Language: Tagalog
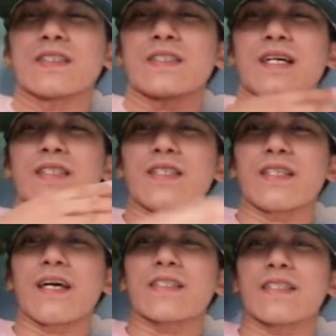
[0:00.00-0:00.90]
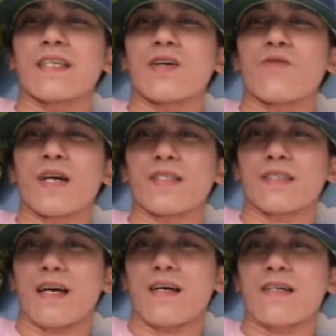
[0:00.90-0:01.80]
Nakatira sa La
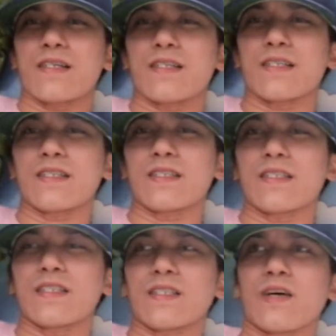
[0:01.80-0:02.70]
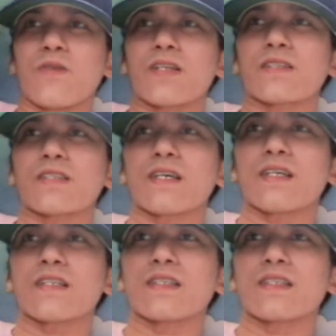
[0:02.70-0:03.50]
Huerta, La Huerta,